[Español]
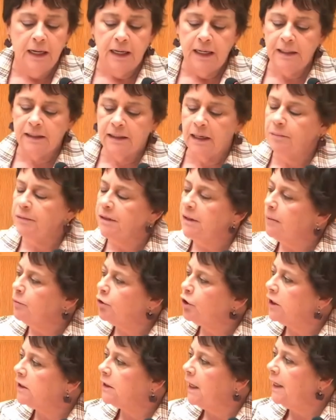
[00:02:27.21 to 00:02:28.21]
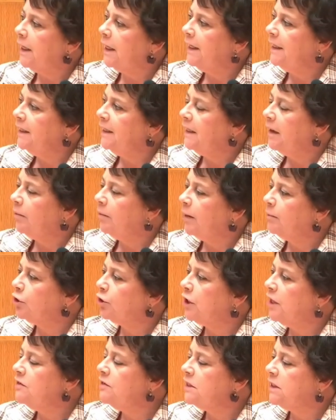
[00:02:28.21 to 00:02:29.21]
Y tramitamos esa ley y hablamos
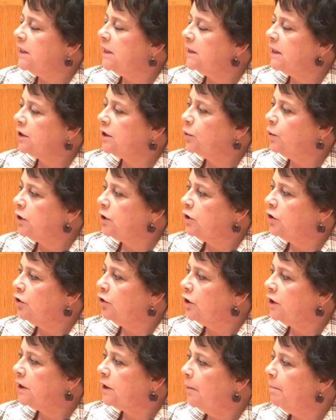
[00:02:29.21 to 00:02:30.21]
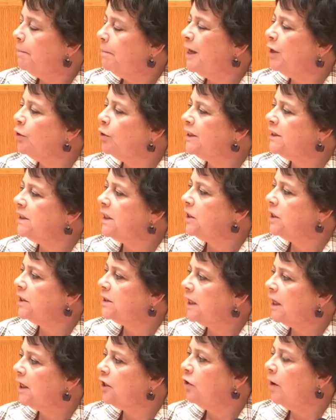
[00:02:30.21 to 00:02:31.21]
de distintas cuestiones. Pero es
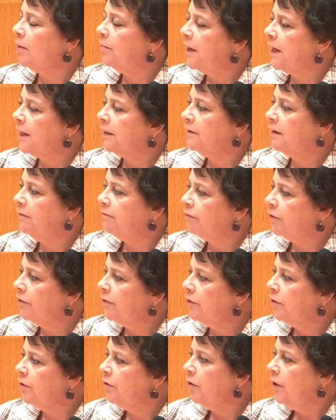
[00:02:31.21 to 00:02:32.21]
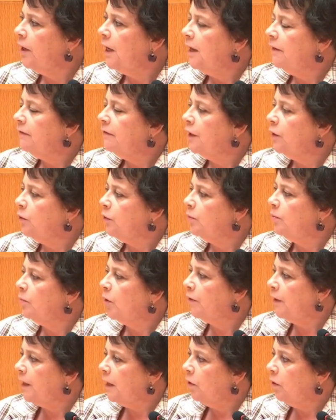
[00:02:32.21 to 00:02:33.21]
necesario hablar de fondo de un
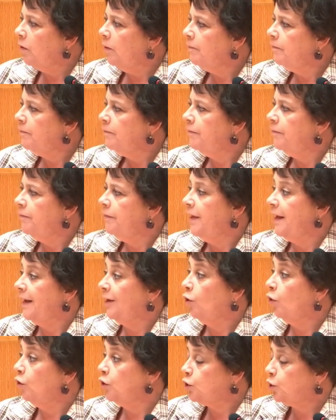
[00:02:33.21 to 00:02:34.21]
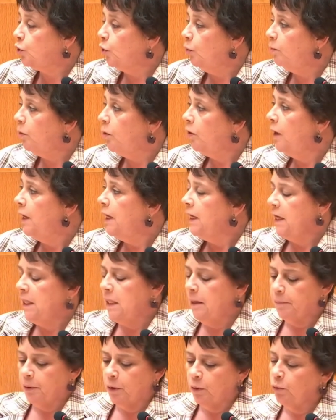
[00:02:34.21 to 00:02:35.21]
modelo de consumo y
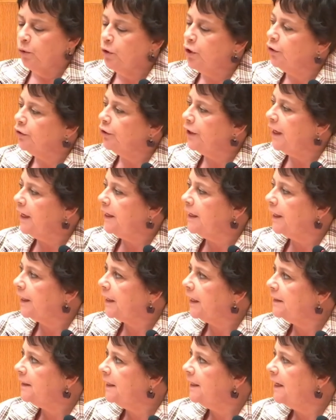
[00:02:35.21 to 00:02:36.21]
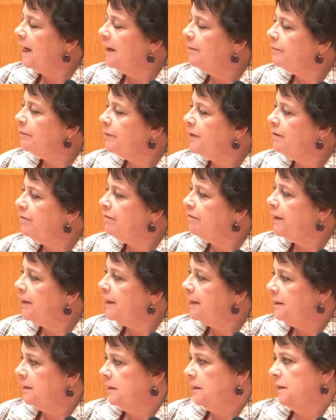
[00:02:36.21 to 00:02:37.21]
de producción energética
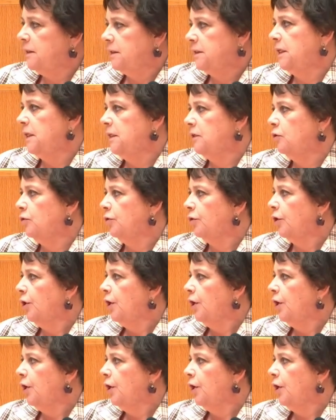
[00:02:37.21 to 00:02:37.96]
diferente, señor